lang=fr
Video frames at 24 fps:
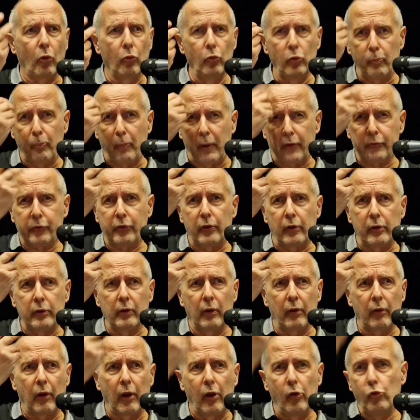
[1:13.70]
une
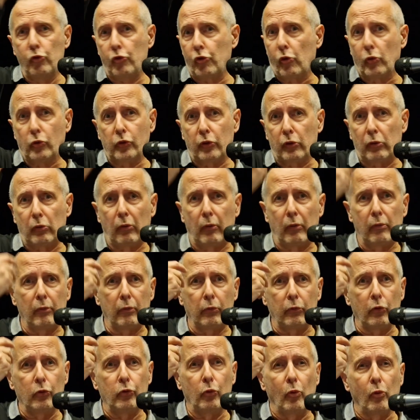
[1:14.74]
personne et une chose.
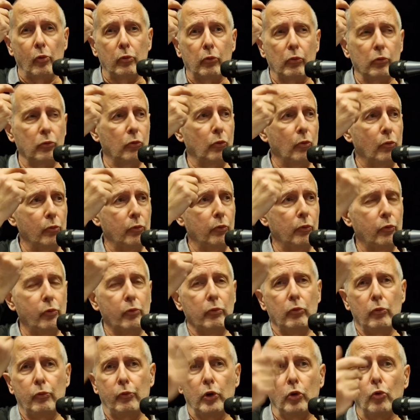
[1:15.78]
Une
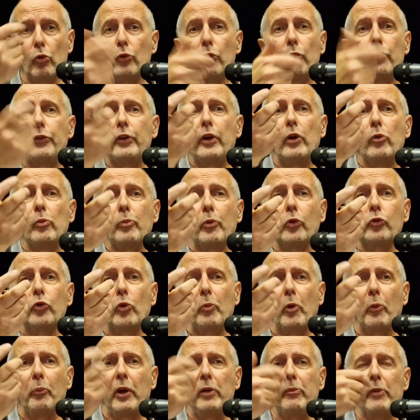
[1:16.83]
figure de style, une
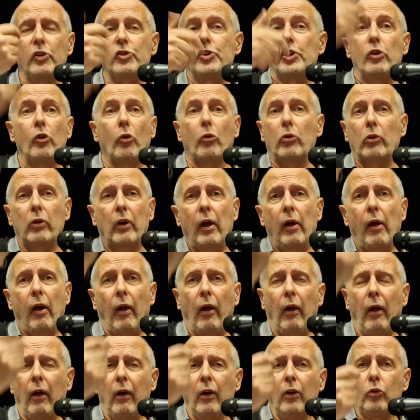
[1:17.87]
prosopopée. Imaginons
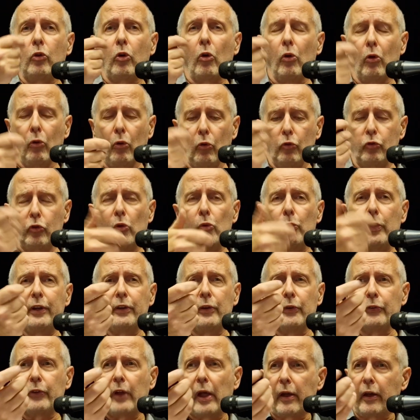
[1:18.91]
que celui qui
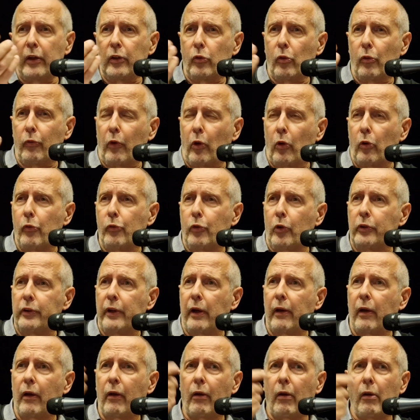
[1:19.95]
s'arrête devant l'œuvre
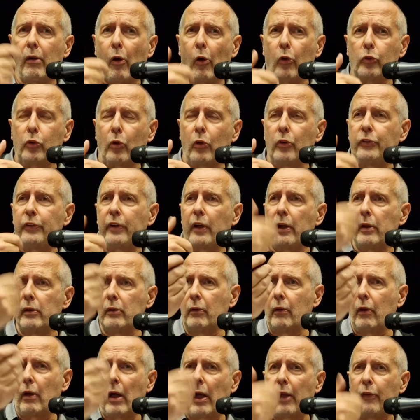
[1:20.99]
d'art
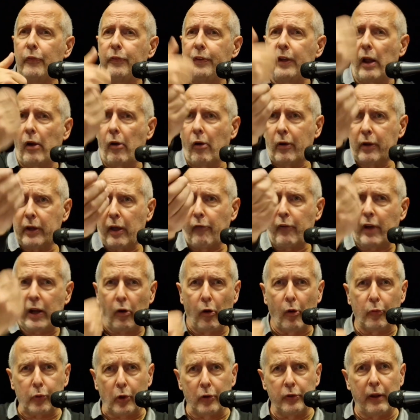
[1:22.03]
entretienne un dialogue avec
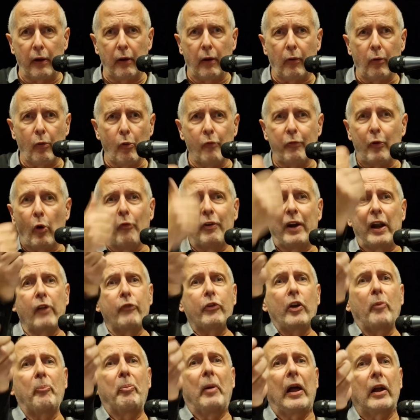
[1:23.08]
l'œuvre d'art. on va la
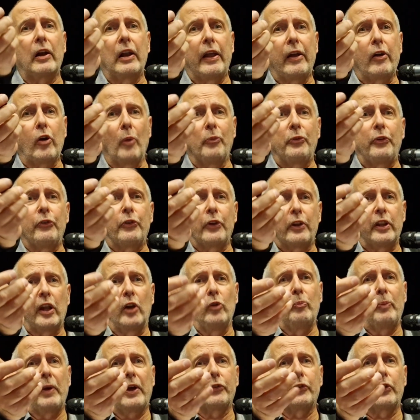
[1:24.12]
faire parler, comme si c'était
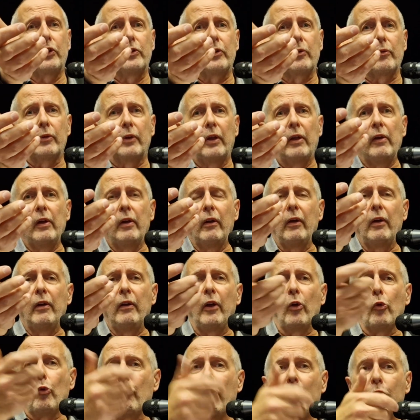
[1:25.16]
une personne.
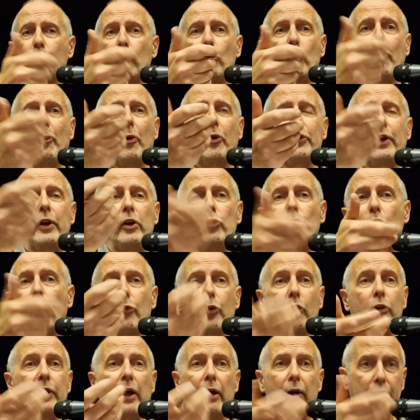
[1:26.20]
Et on va se demander, une
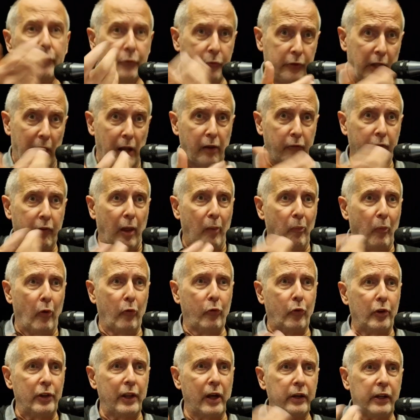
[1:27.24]
œuvre d'art, si elle est vraiment
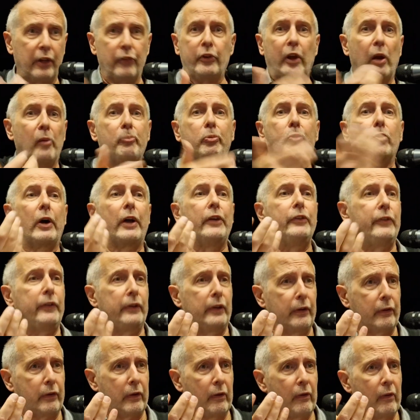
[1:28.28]
œuvre d'art, qu'est-ce qu'elle pourrait
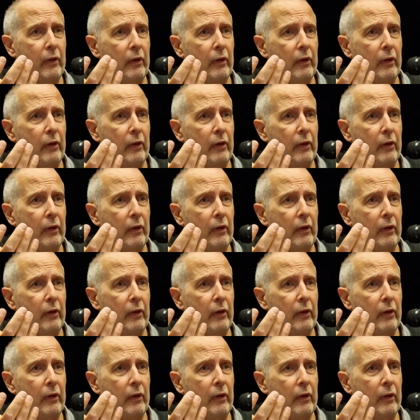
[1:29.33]
dire